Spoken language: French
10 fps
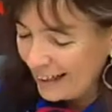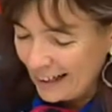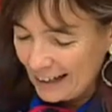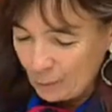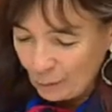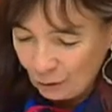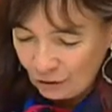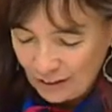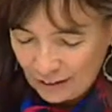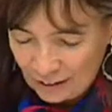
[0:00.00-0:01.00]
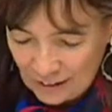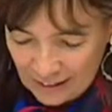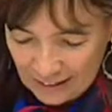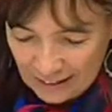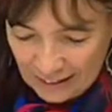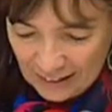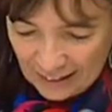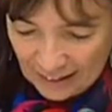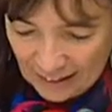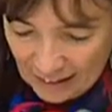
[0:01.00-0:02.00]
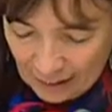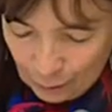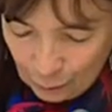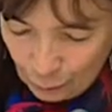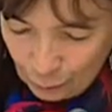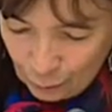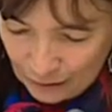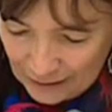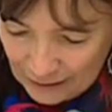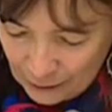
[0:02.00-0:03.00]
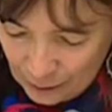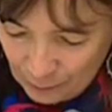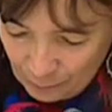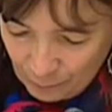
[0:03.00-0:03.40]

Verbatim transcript: La prochaine sera laissée nos successeurs.